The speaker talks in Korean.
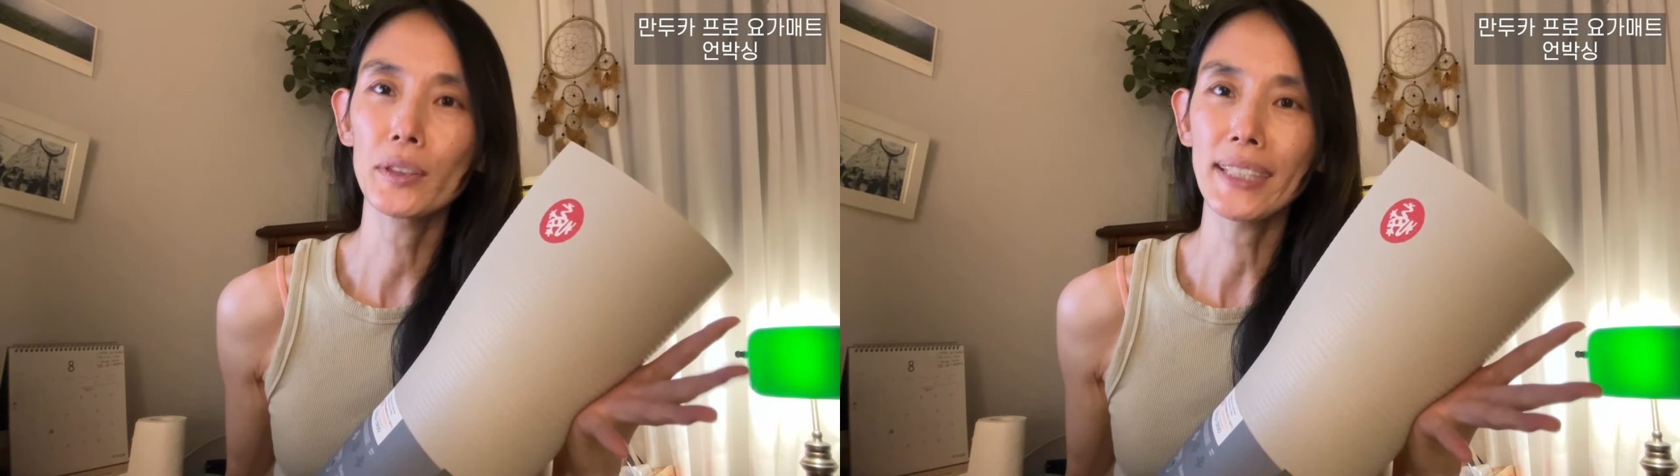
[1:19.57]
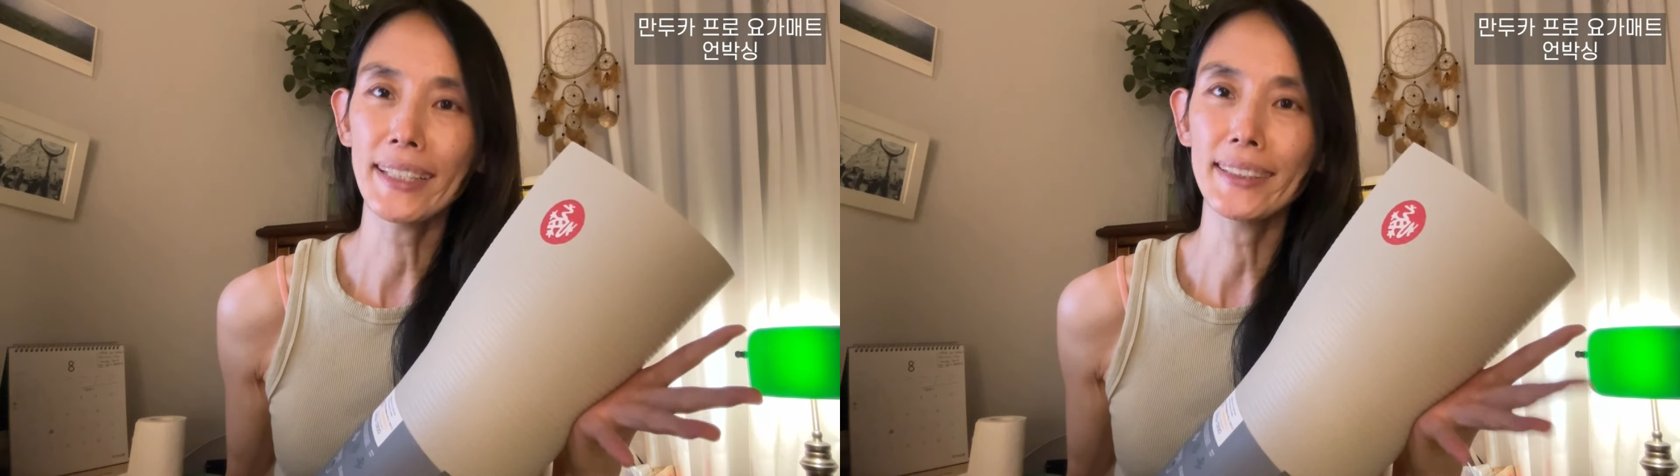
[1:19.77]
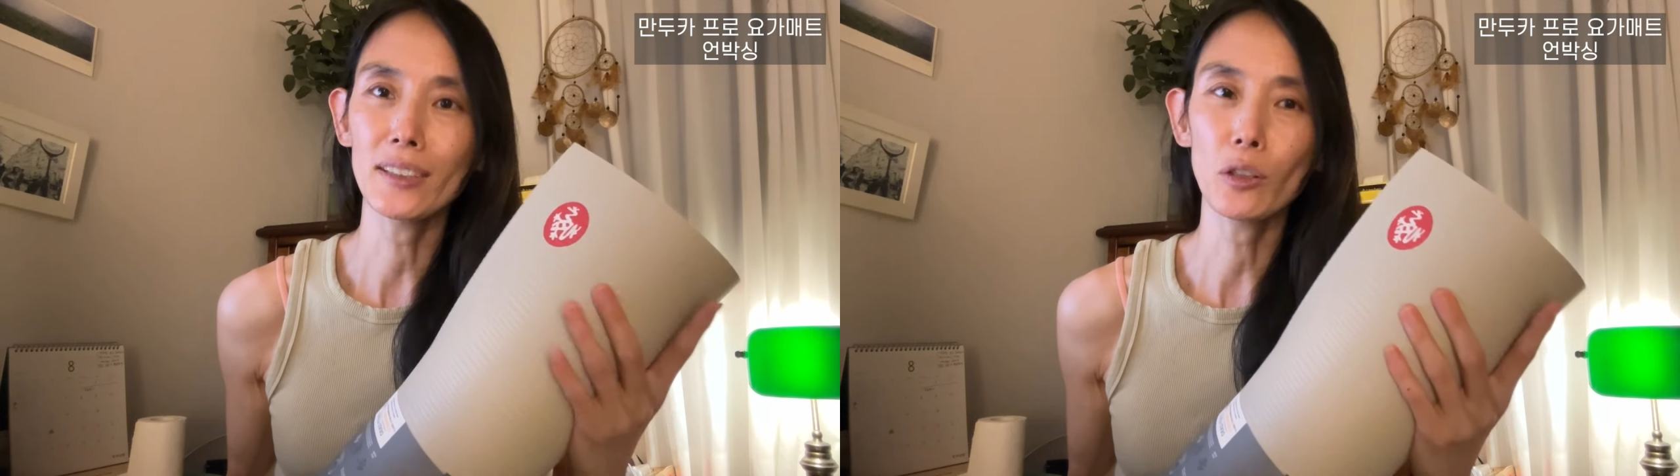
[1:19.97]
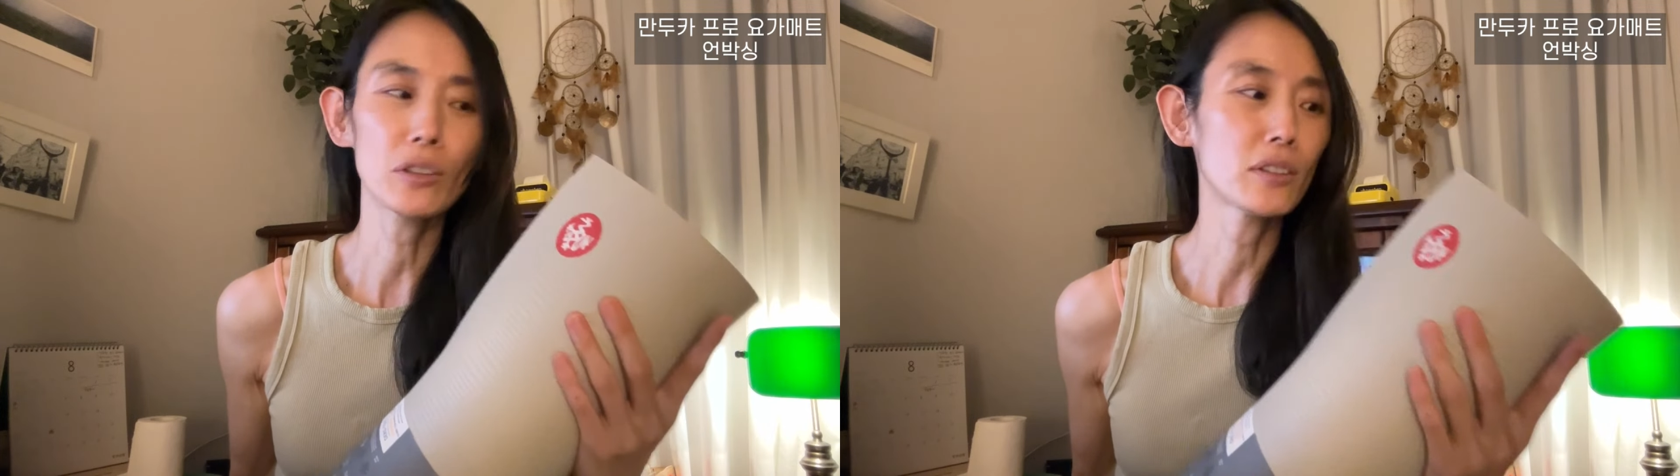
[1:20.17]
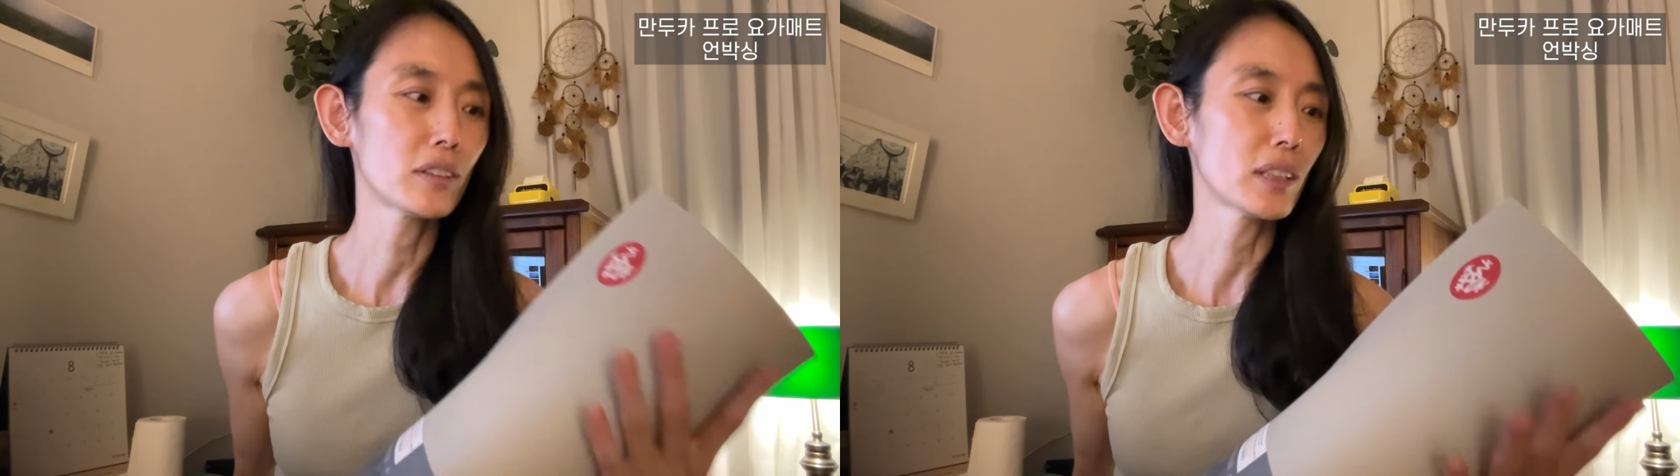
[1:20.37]
살짝
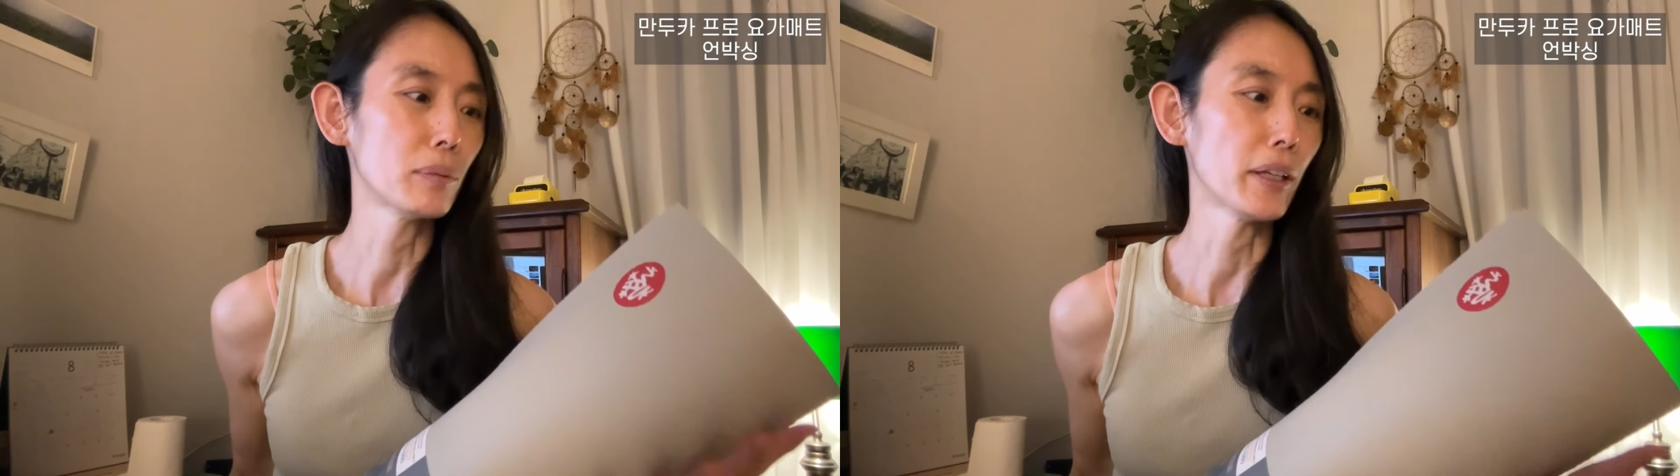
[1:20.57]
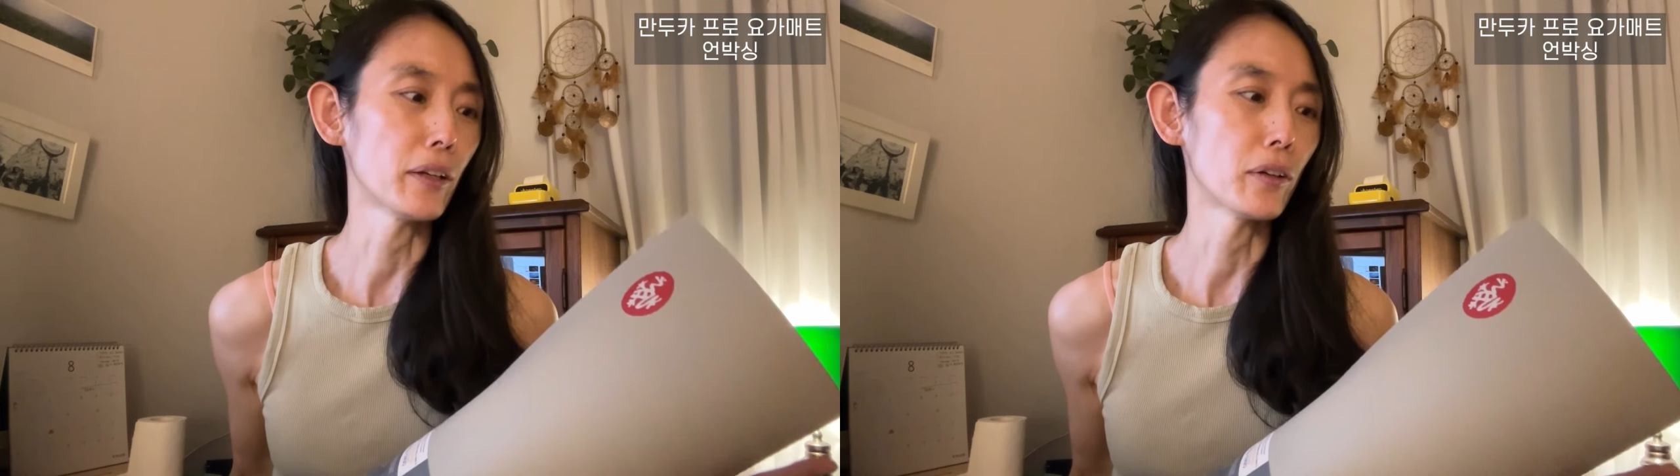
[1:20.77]
섞은 느낌이에요.